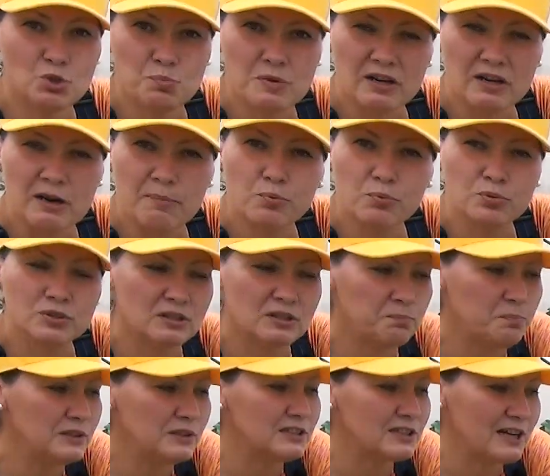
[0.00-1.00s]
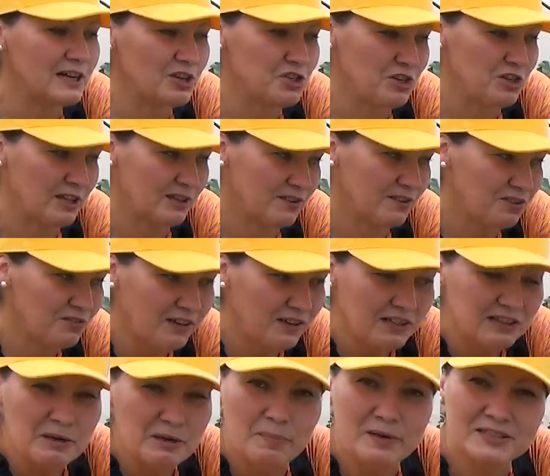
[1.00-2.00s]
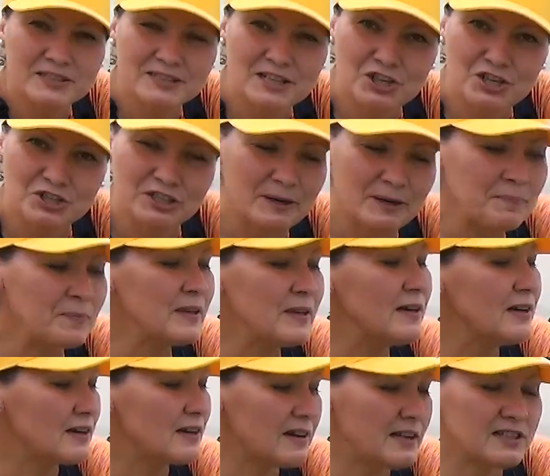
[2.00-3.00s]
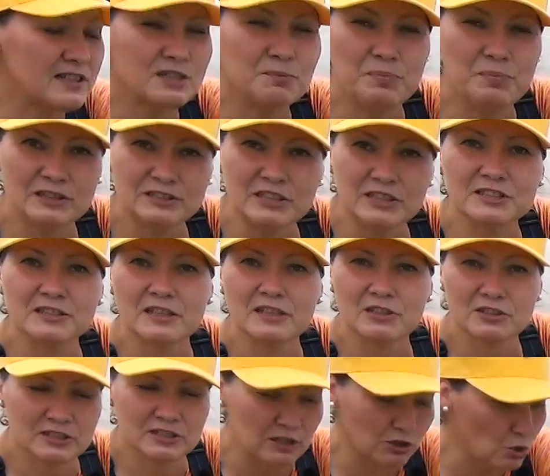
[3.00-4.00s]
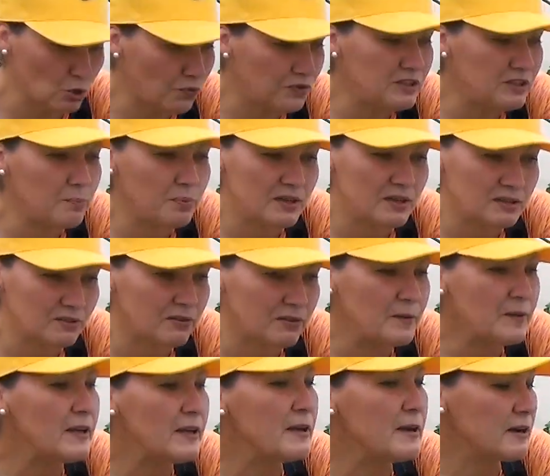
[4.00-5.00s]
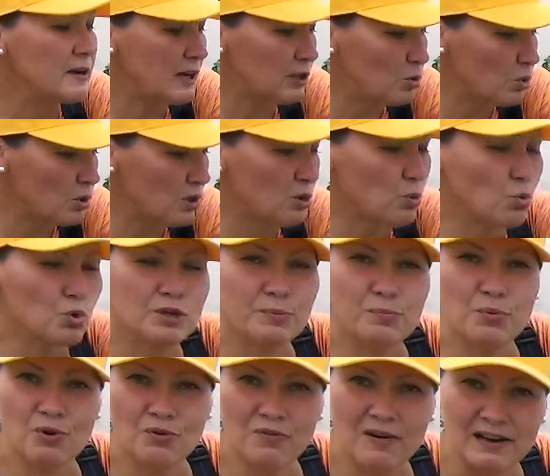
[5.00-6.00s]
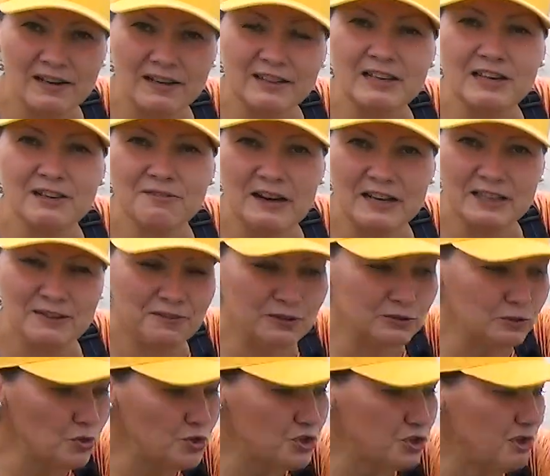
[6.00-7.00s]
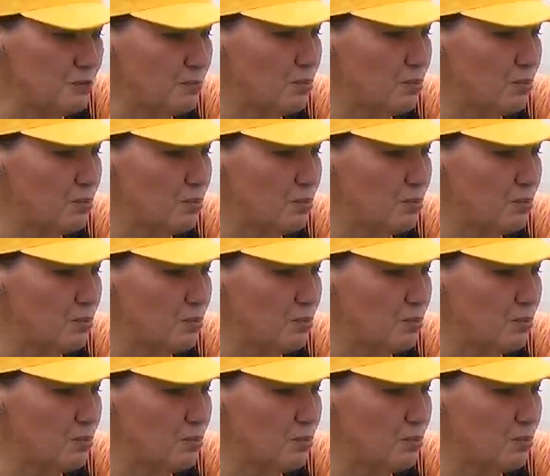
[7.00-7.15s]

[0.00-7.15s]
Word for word: у меня капуста белокочанная в два ряда посажена. Раннеспелых сортов гибридов, которые уже буквально наливают вилочки. И